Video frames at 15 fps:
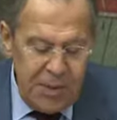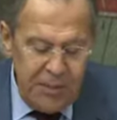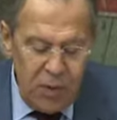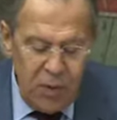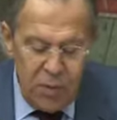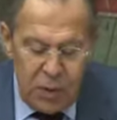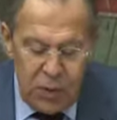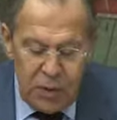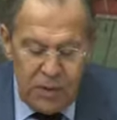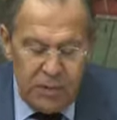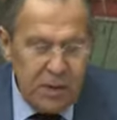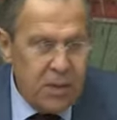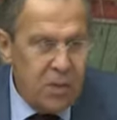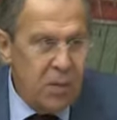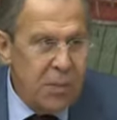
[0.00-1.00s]
в Доме русского
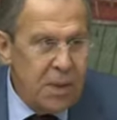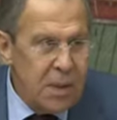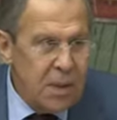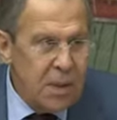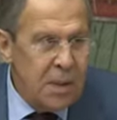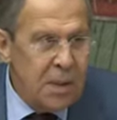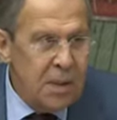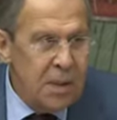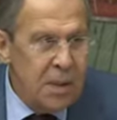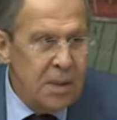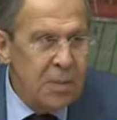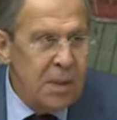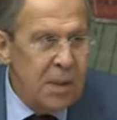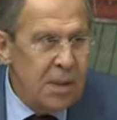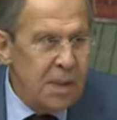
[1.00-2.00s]
зарубежья
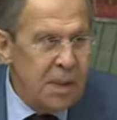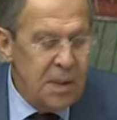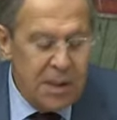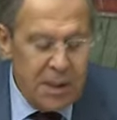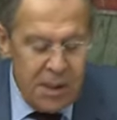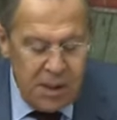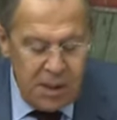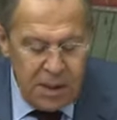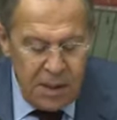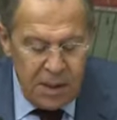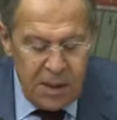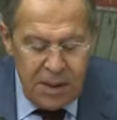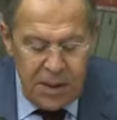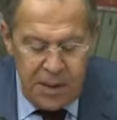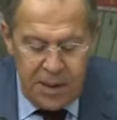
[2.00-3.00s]
имени Александра Исаевича
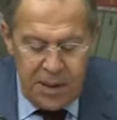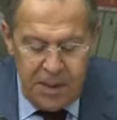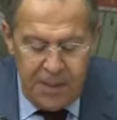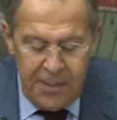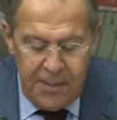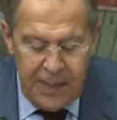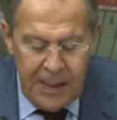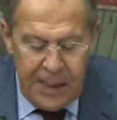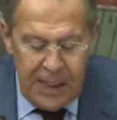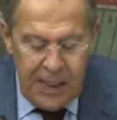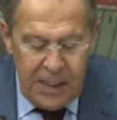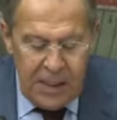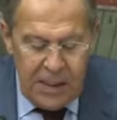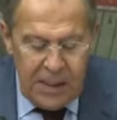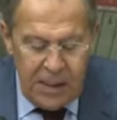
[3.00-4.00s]
Солженицына.
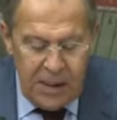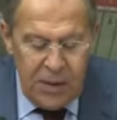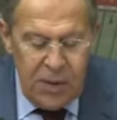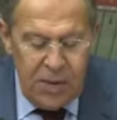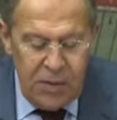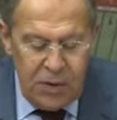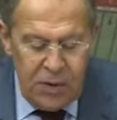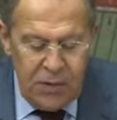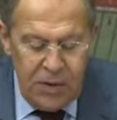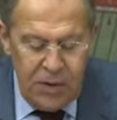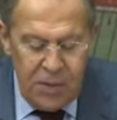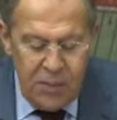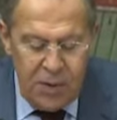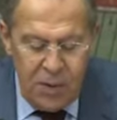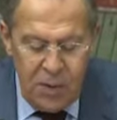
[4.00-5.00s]
Знаем, что в
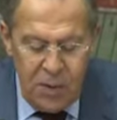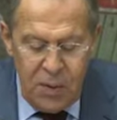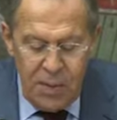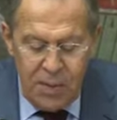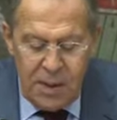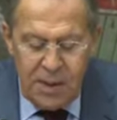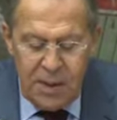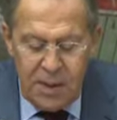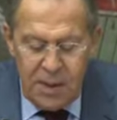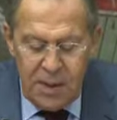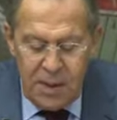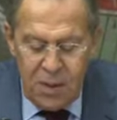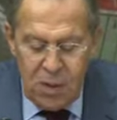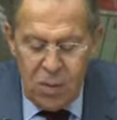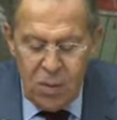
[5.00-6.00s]
этом году на базе
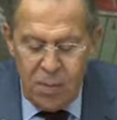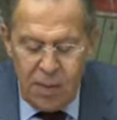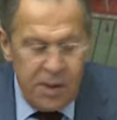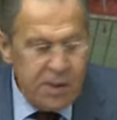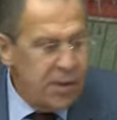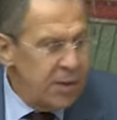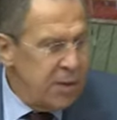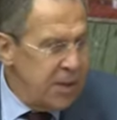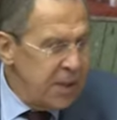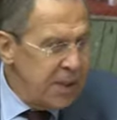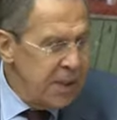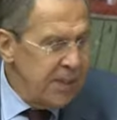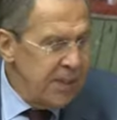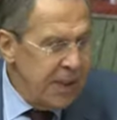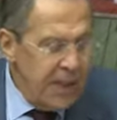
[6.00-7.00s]
дома
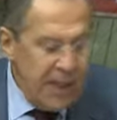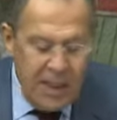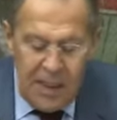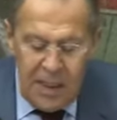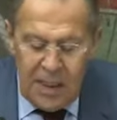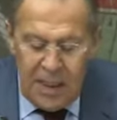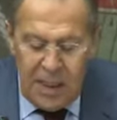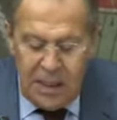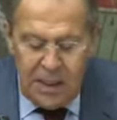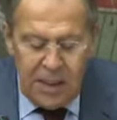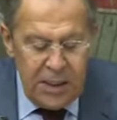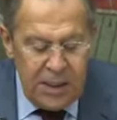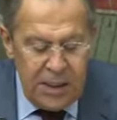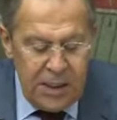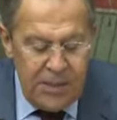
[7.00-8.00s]
планируется
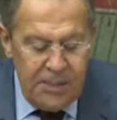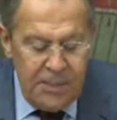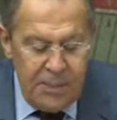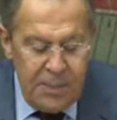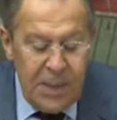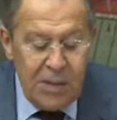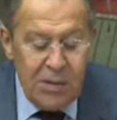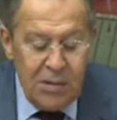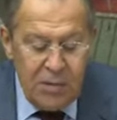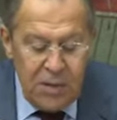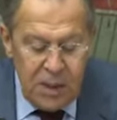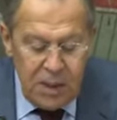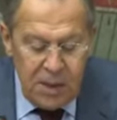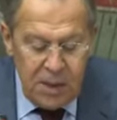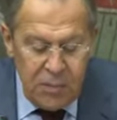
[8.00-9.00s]
открытие первого в
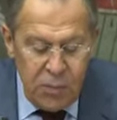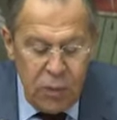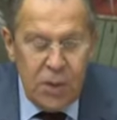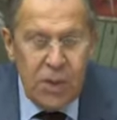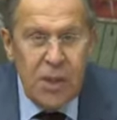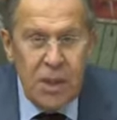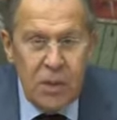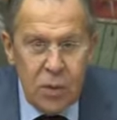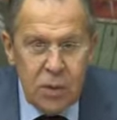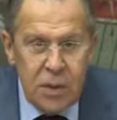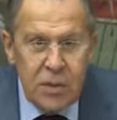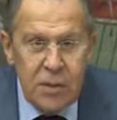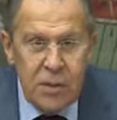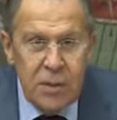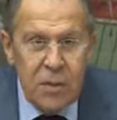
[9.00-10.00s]
России музея
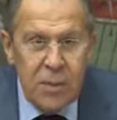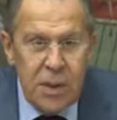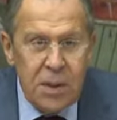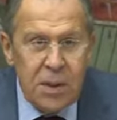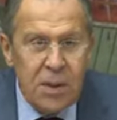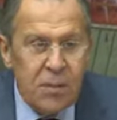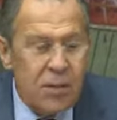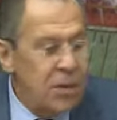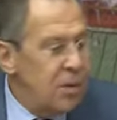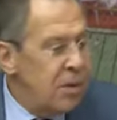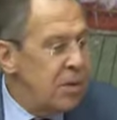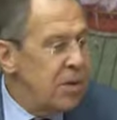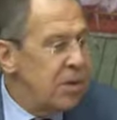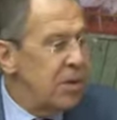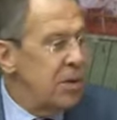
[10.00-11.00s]
русского зарубежья. Мы
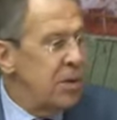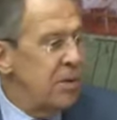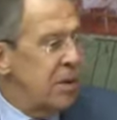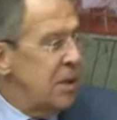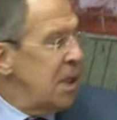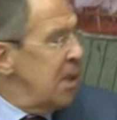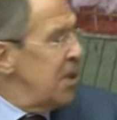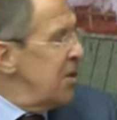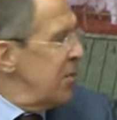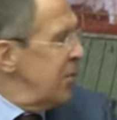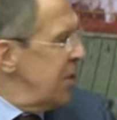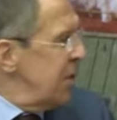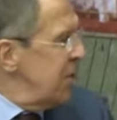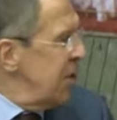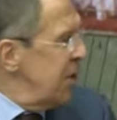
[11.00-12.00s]
только что с Александром
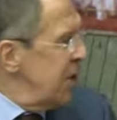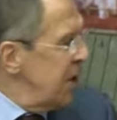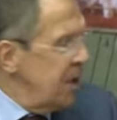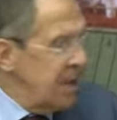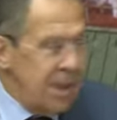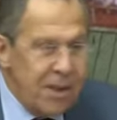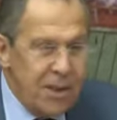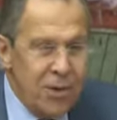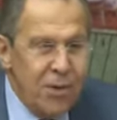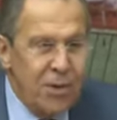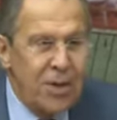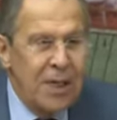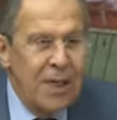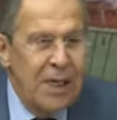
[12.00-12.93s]
посмотрели, как идет